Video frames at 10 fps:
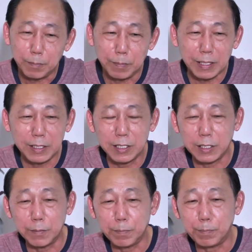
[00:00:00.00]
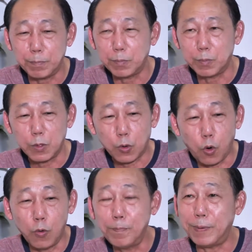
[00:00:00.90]
ไปนึกถึงโค
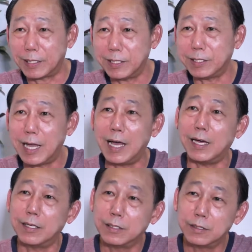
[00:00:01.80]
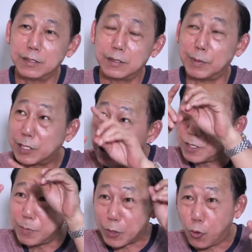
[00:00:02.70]
รงเป็ดกีตาร์มันก็
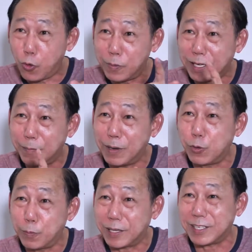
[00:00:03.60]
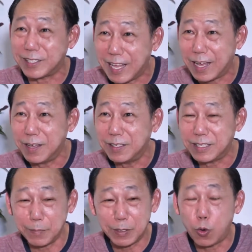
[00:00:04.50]
จะมีโครงเหมือนกันเป็นรูปเป็ดกีตาร์
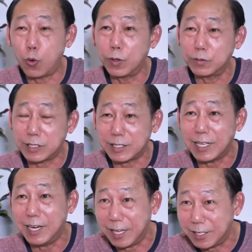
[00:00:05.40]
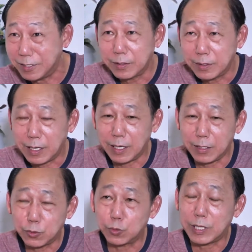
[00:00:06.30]
แต่เป็นโครงสเตเลส
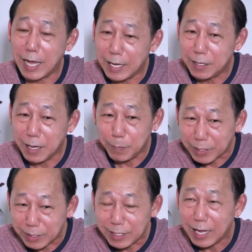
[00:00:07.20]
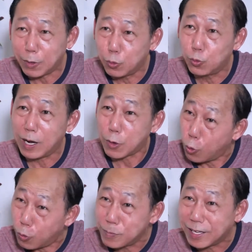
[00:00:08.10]
สุดท้ายไอ้เป็ดกีตาร์เรารู้ละโค
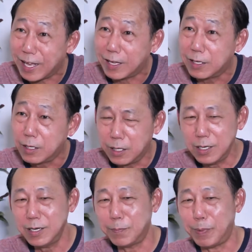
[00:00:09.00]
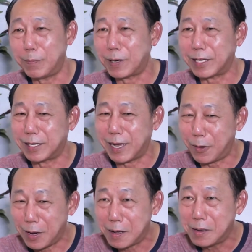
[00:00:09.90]
รงมีละเฮ้ยเป็ดปักกิ่ง
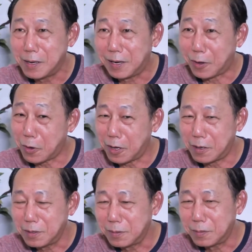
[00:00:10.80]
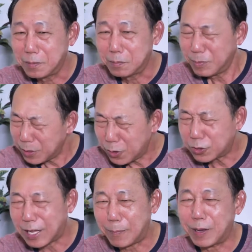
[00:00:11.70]
เอาละเราก็มันก็
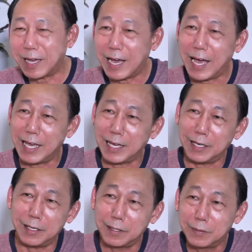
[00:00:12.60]
ทำคล้ายๆกัน